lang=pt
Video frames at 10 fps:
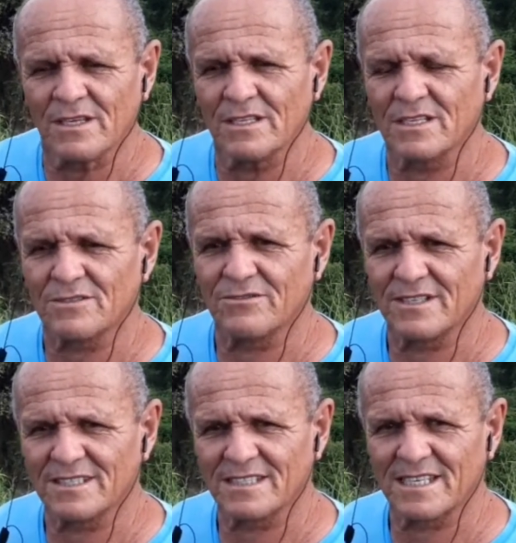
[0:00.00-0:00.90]
e nós vamos
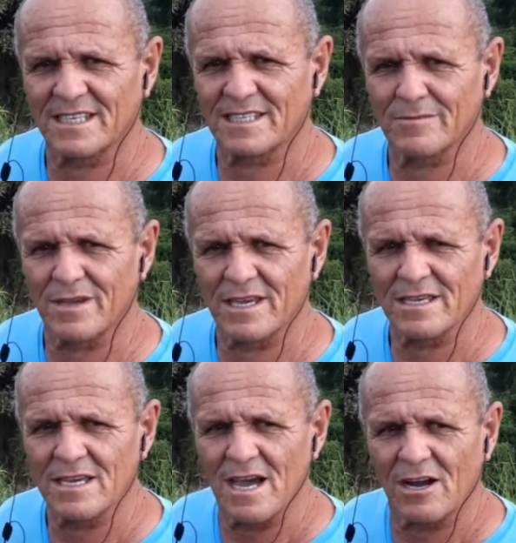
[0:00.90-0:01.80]
fazer também
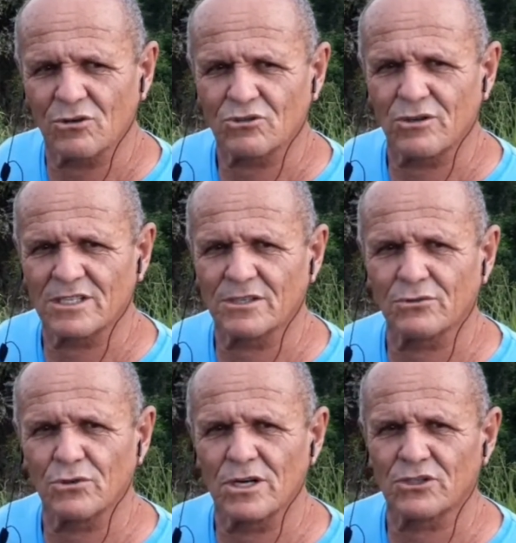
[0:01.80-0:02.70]
a continuação
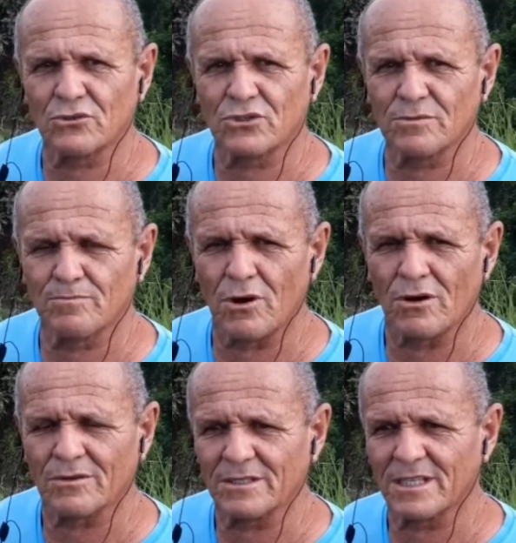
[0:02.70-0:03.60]
do Rancho do
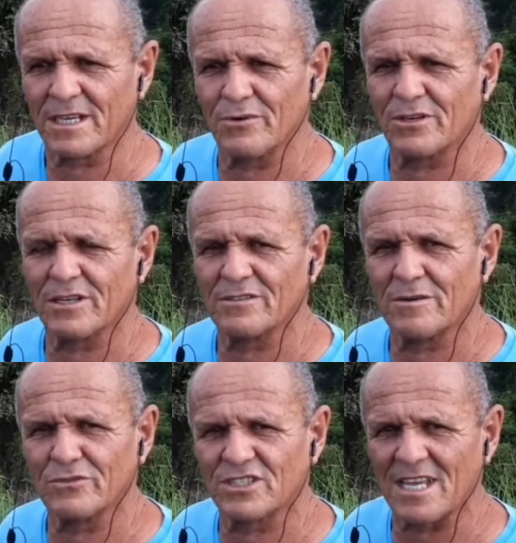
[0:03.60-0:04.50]
Cipó. E daqui a pouquinho nós
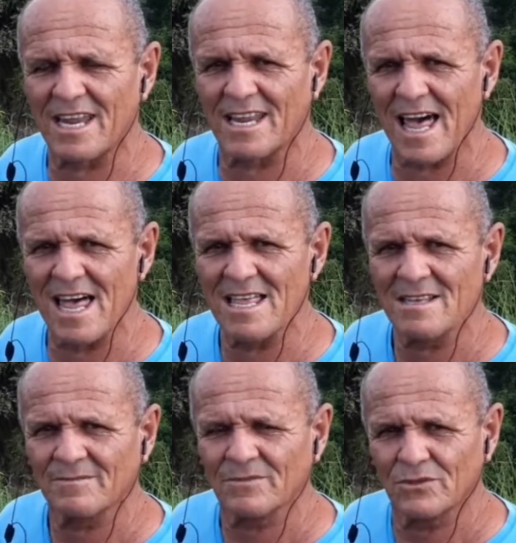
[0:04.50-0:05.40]
vamos estar lá
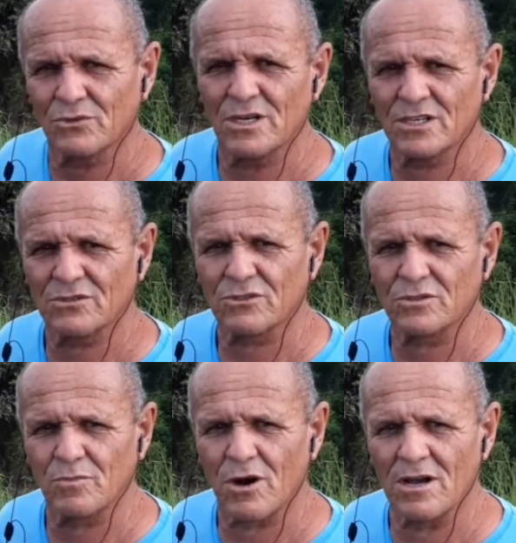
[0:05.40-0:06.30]
no Rancho do
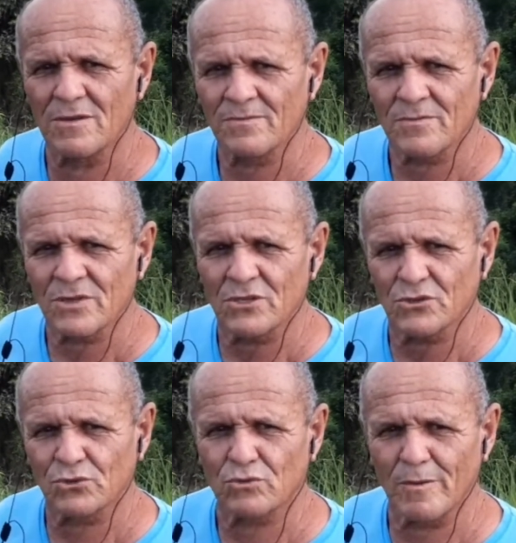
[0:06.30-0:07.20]
Cipó,
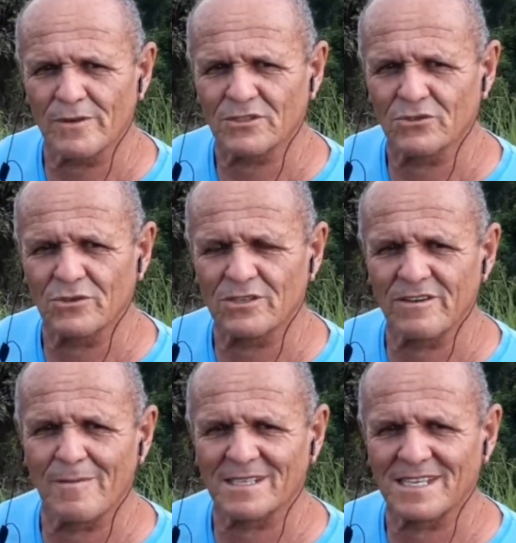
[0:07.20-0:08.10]
junto com uma pessoa que
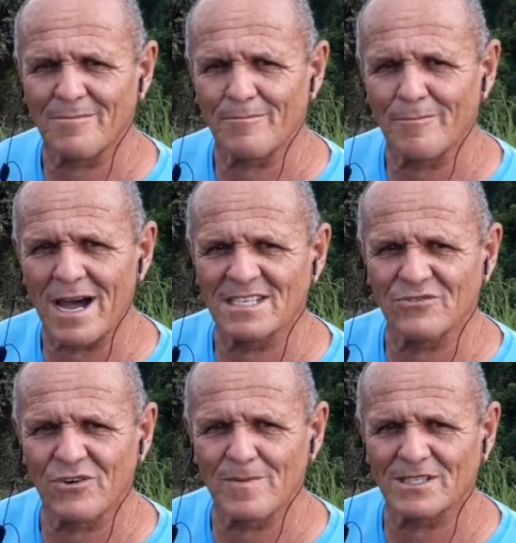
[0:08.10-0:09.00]
vai passar mais
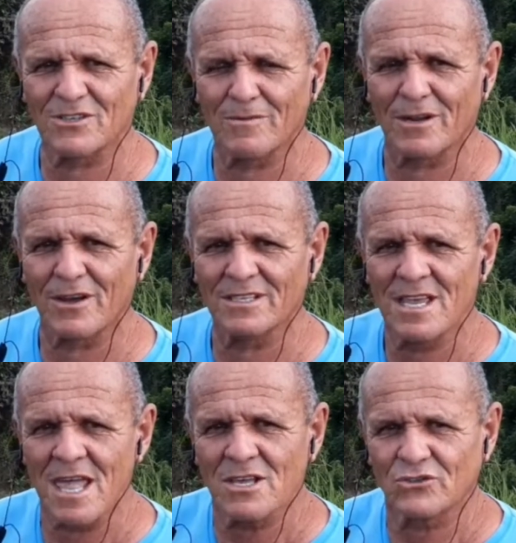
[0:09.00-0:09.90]
informação para nós
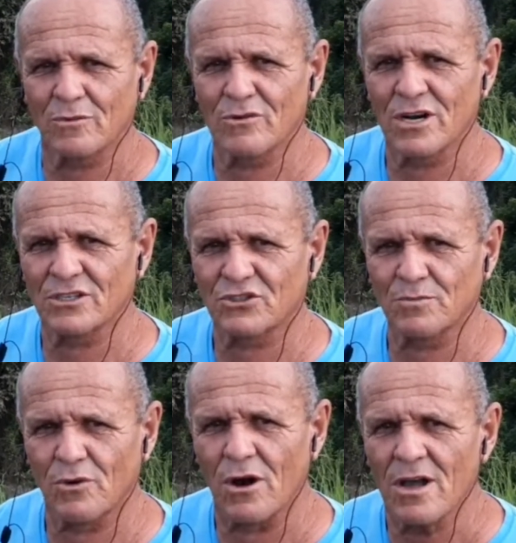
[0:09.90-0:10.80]
sobre o Rancho do
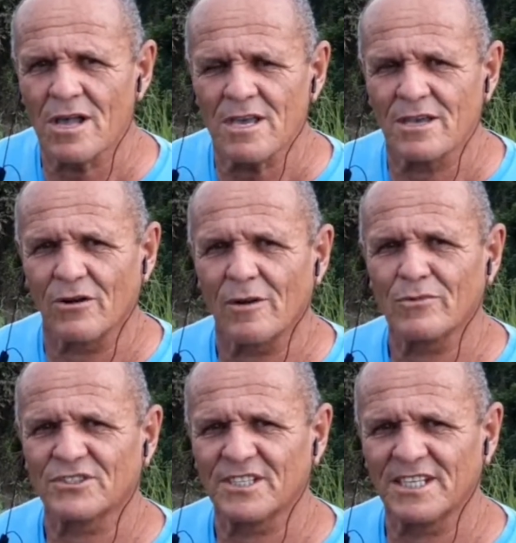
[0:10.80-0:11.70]
Cipó. E agora
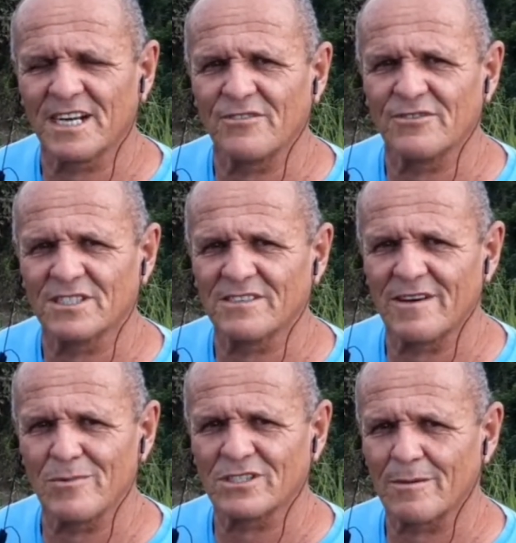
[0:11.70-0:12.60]
meu cinegrafista
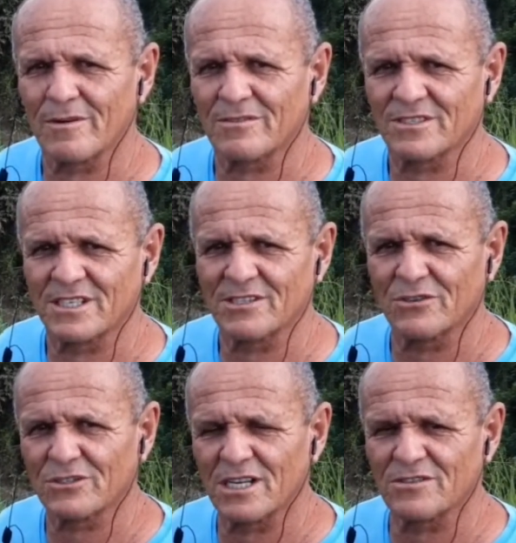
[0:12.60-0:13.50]
vai mostrar para vocês
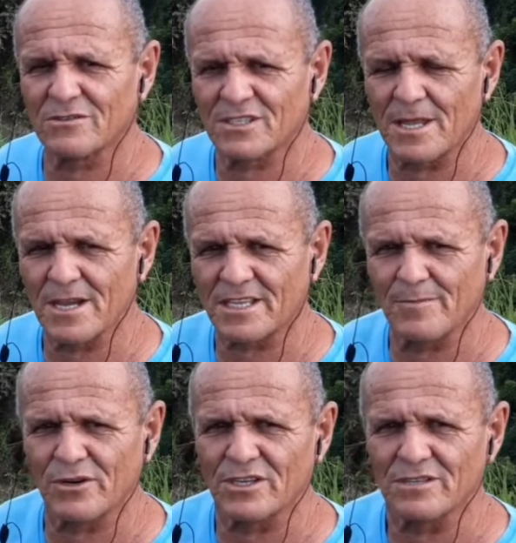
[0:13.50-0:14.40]
onde nós vamos estar daqui a
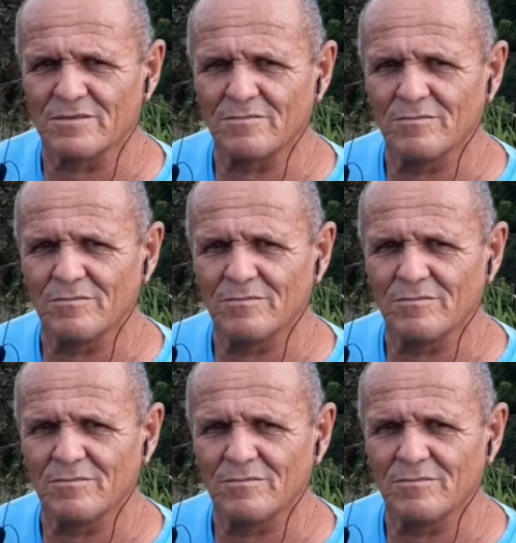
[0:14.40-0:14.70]
pouquinho.